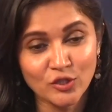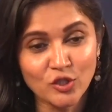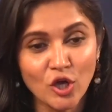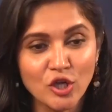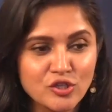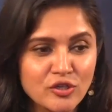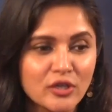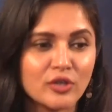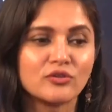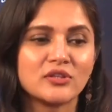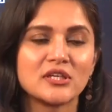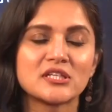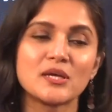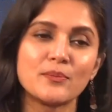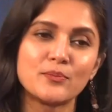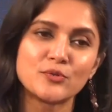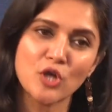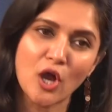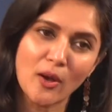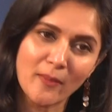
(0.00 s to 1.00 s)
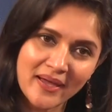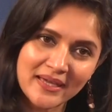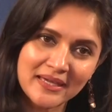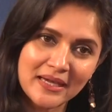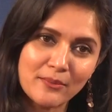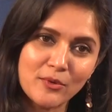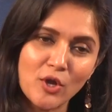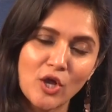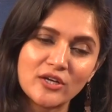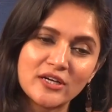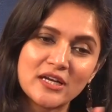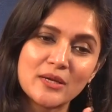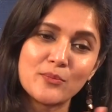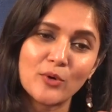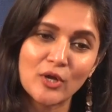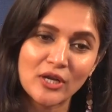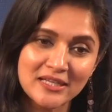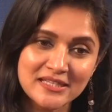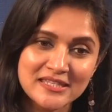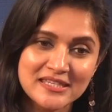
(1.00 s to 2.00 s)
দর্শকের উদ্দেশ্যে সবাইকে আমি অলরেডি
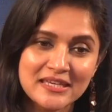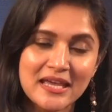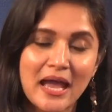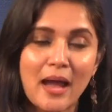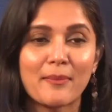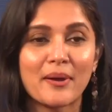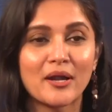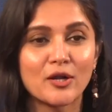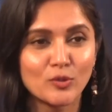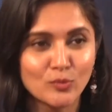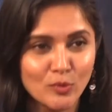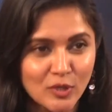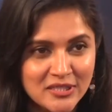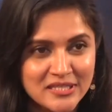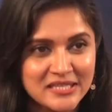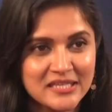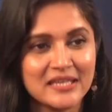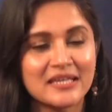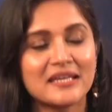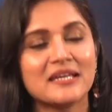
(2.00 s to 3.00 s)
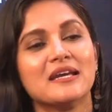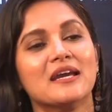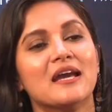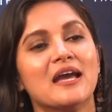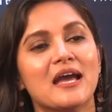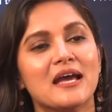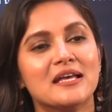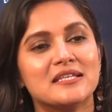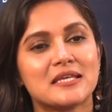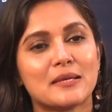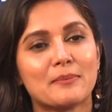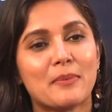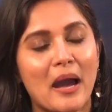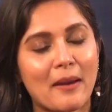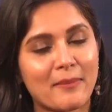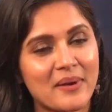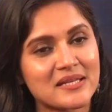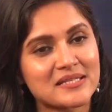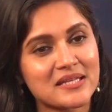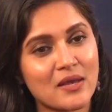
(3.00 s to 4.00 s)
বলেছি আবারও বলছি যে
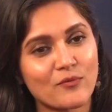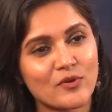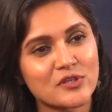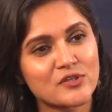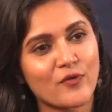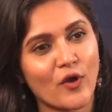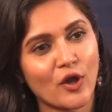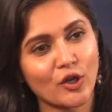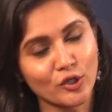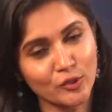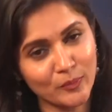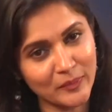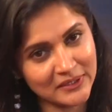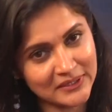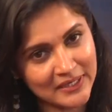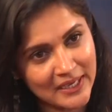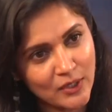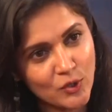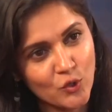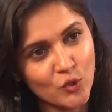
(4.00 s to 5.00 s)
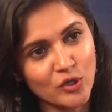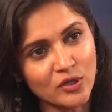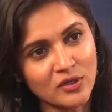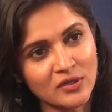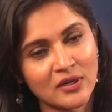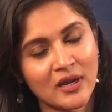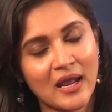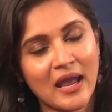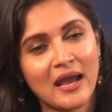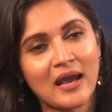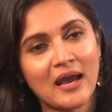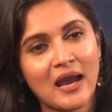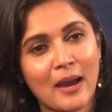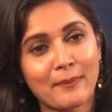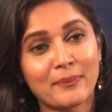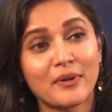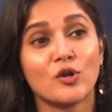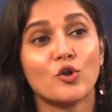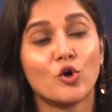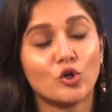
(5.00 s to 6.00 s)
বাবা সামন্স ফলোয়িং মি দেখুন
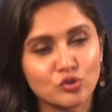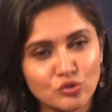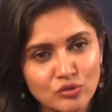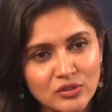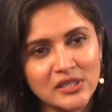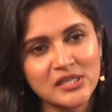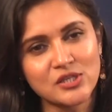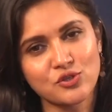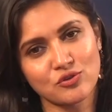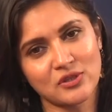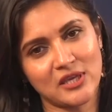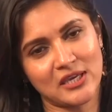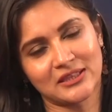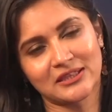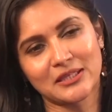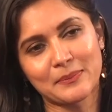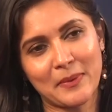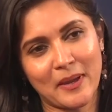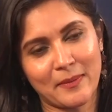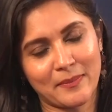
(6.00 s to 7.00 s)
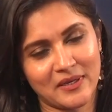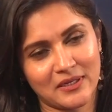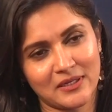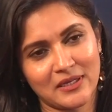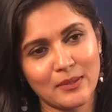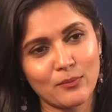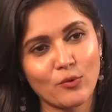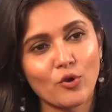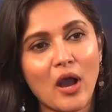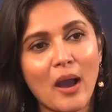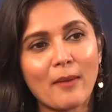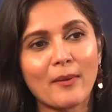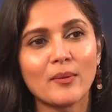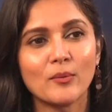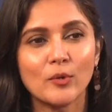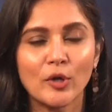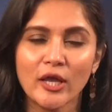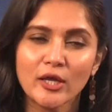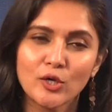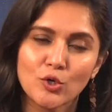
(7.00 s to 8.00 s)
আপনারা নতুন কিছু দেখতে পাবেন এবং আমার
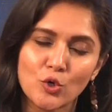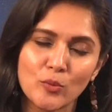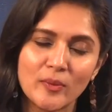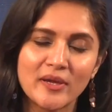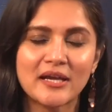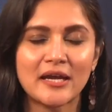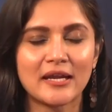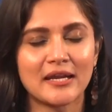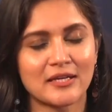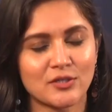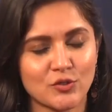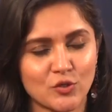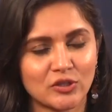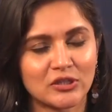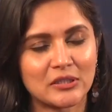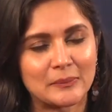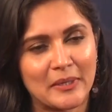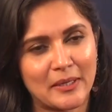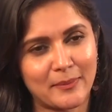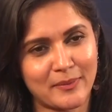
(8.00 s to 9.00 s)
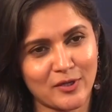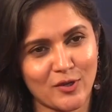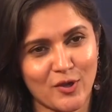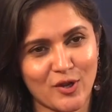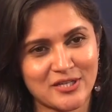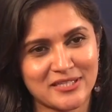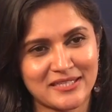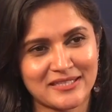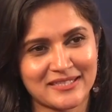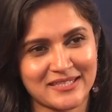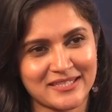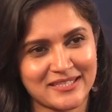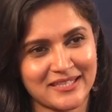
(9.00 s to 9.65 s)
মনে হয় খুবই কানেক্ট করতে পারবেন কন্টেন্টটার